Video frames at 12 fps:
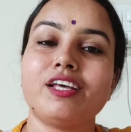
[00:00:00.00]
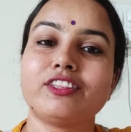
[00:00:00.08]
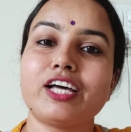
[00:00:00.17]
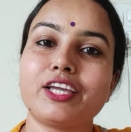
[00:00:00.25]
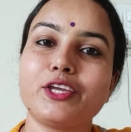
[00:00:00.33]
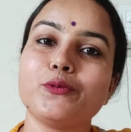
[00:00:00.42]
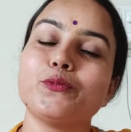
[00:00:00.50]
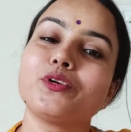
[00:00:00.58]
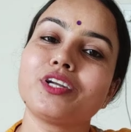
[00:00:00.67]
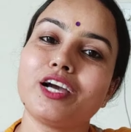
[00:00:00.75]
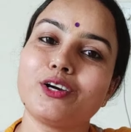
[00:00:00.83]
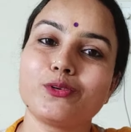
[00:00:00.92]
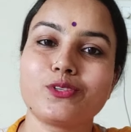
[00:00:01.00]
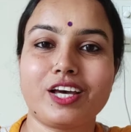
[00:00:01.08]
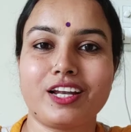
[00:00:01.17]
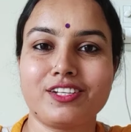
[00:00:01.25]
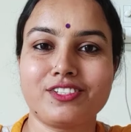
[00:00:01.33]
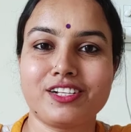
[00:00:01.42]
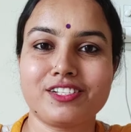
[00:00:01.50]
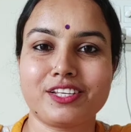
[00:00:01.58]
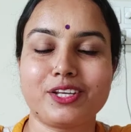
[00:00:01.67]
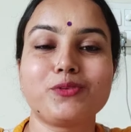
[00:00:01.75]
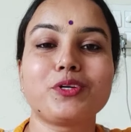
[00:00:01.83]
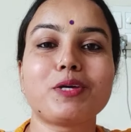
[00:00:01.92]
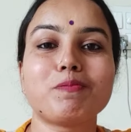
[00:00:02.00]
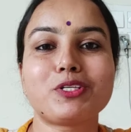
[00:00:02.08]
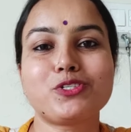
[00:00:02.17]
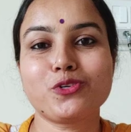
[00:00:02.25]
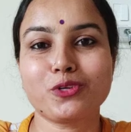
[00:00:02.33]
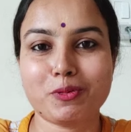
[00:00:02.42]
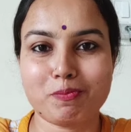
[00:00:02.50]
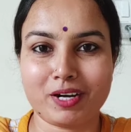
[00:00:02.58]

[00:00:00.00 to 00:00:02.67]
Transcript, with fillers: ताकि उनका गुजारा चल सके उनके बच्चों की